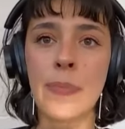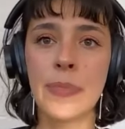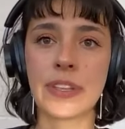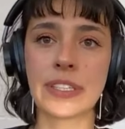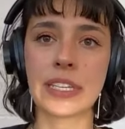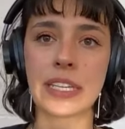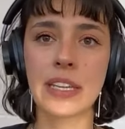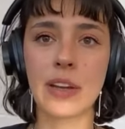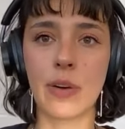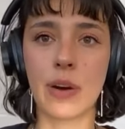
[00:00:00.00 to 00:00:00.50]

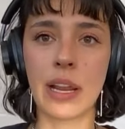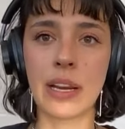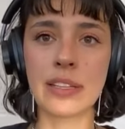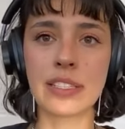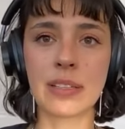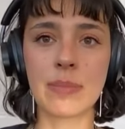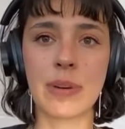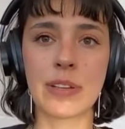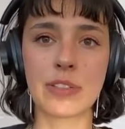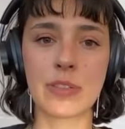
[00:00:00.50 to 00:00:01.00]
Das hat ja auch
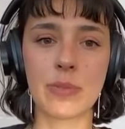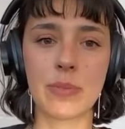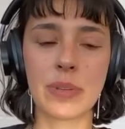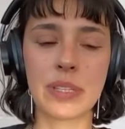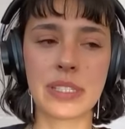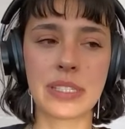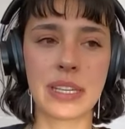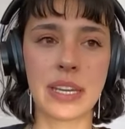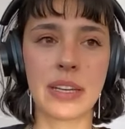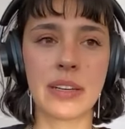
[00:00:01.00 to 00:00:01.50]
alles immer so ein
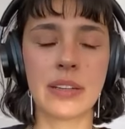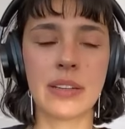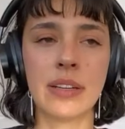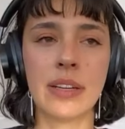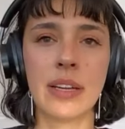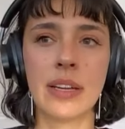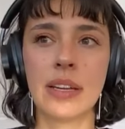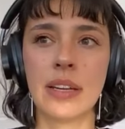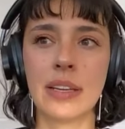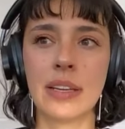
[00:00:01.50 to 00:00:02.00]
bisschen
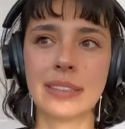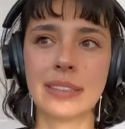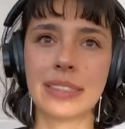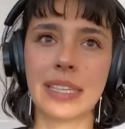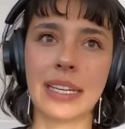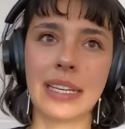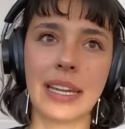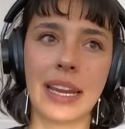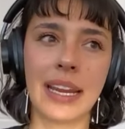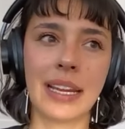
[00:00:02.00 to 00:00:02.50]

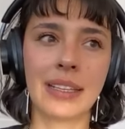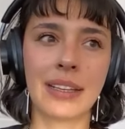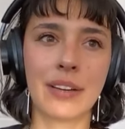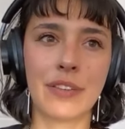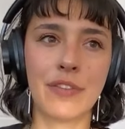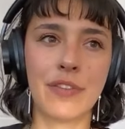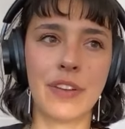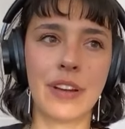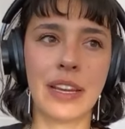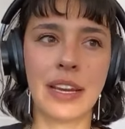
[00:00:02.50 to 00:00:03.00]
seinen
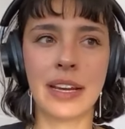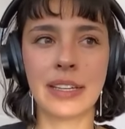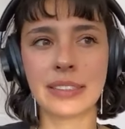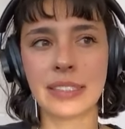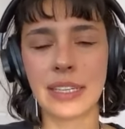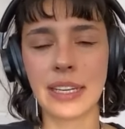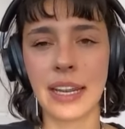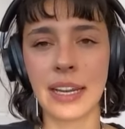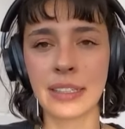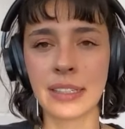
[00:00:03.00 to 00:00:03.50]
eigenen Flair,
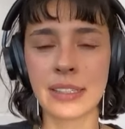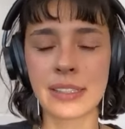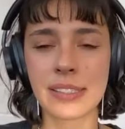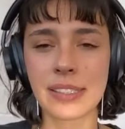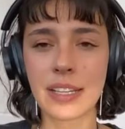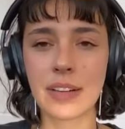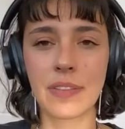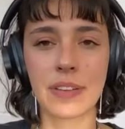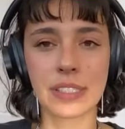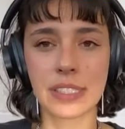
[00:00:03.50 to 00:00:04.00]
seinen eigenen
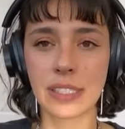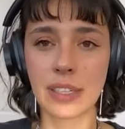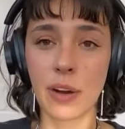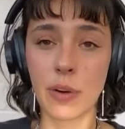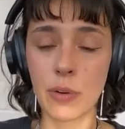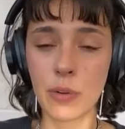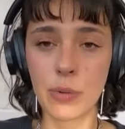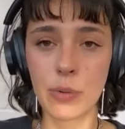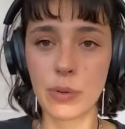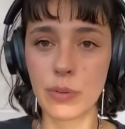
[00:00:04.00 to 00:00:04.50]
Stil, was ich
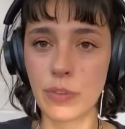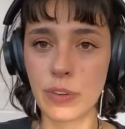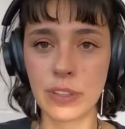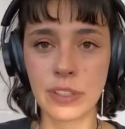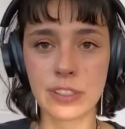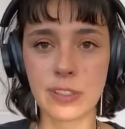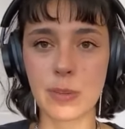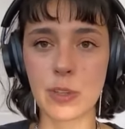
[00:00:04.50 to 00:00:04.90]
auch cool finde.